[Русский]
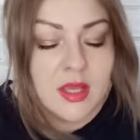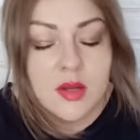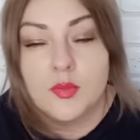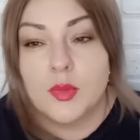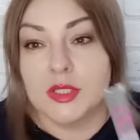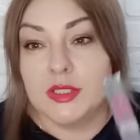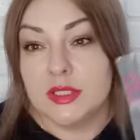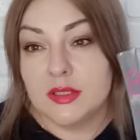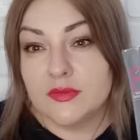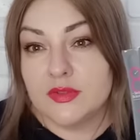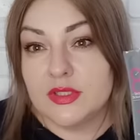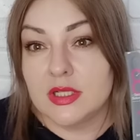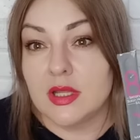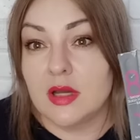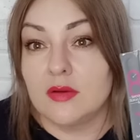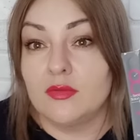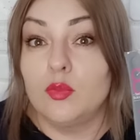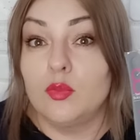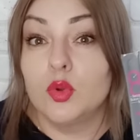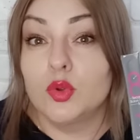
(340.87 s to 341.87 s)
Масил
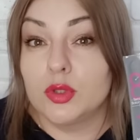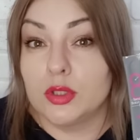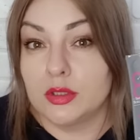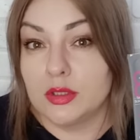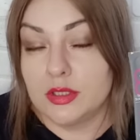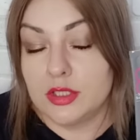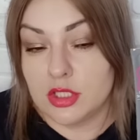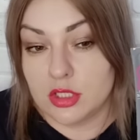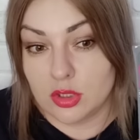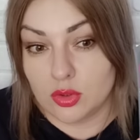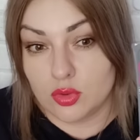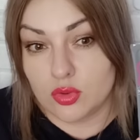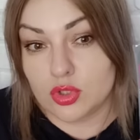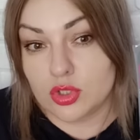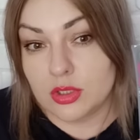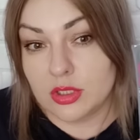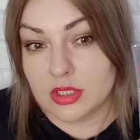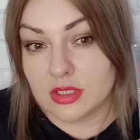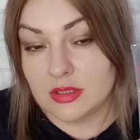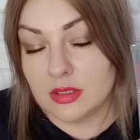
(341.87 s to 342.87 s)
взяла в бутылочке, тоже
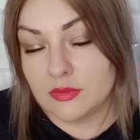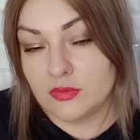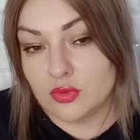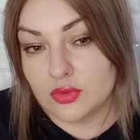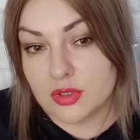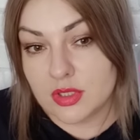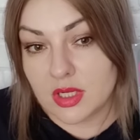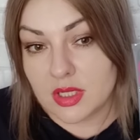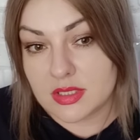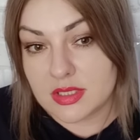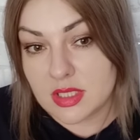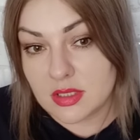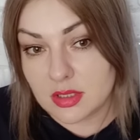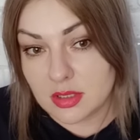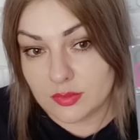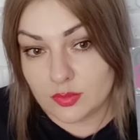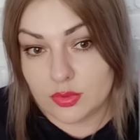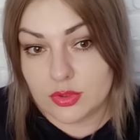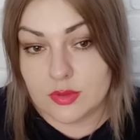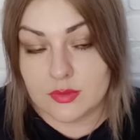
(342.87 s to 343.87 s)
на рандеву
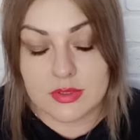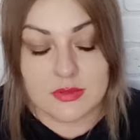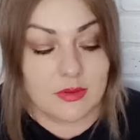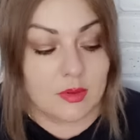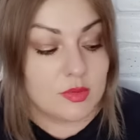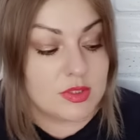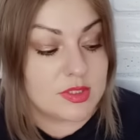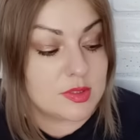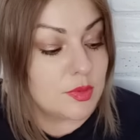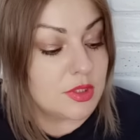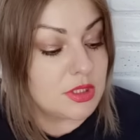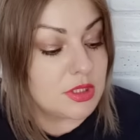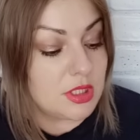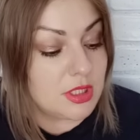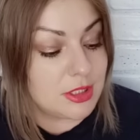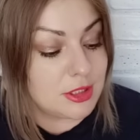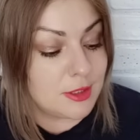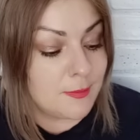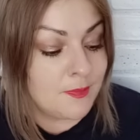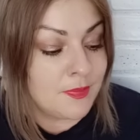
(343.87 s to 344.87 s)
заказала. Будем с вами
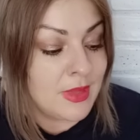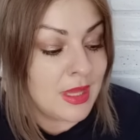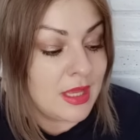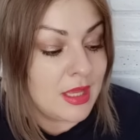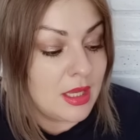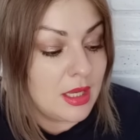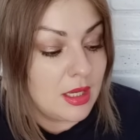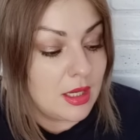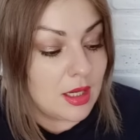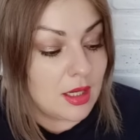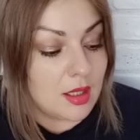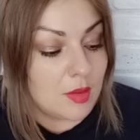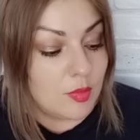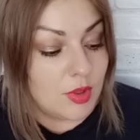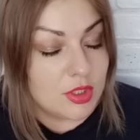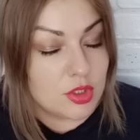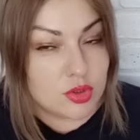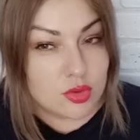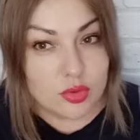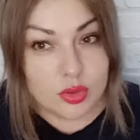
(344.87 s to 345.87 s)
смотреть а,
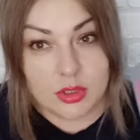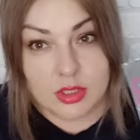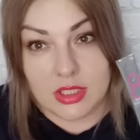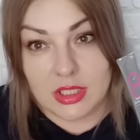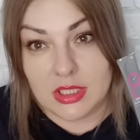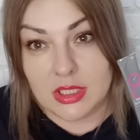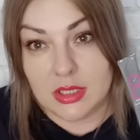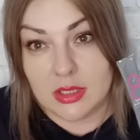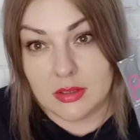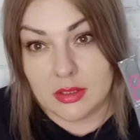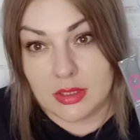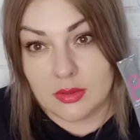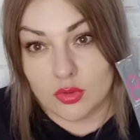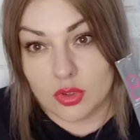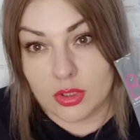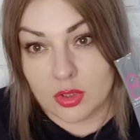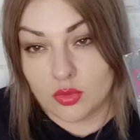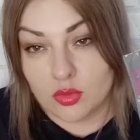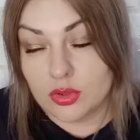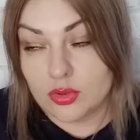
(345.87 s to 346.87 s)
большой. И не
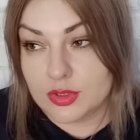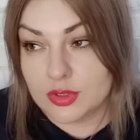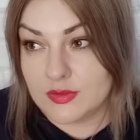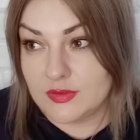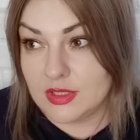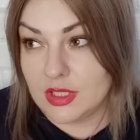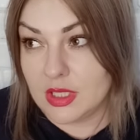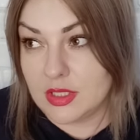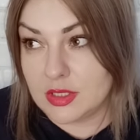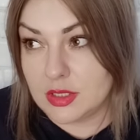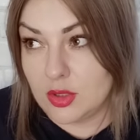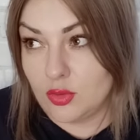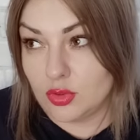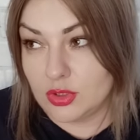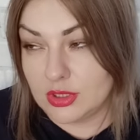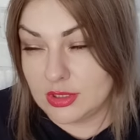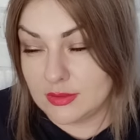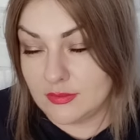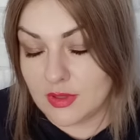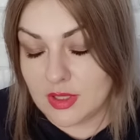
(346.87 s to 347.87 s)
вот такой розовенький, а
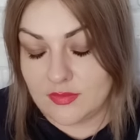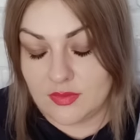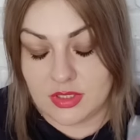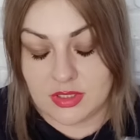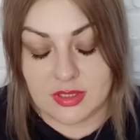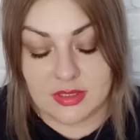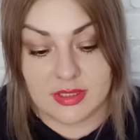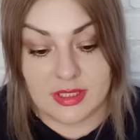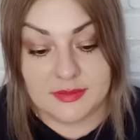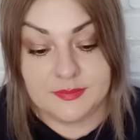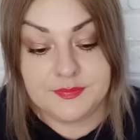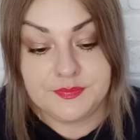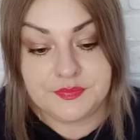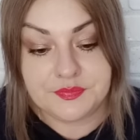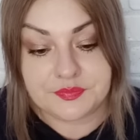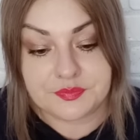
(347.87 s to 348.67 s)
зеленый, два вида, да?